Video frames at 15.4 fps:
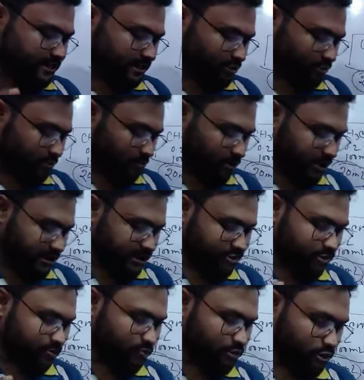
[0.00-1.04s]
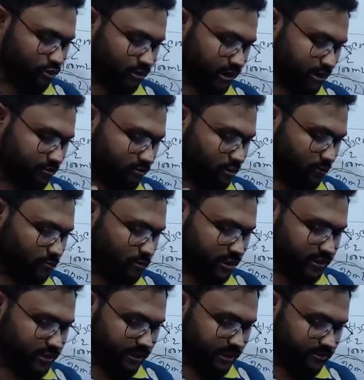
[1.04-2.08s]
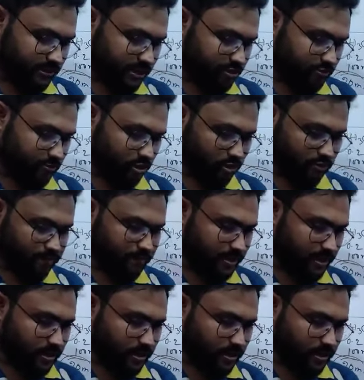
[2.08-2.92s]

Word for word: যেটুকু পড়াইছি এটুকু বুঝছো কিনা কোনো সমস্যা আছে কিনা আমাকে একটু বলো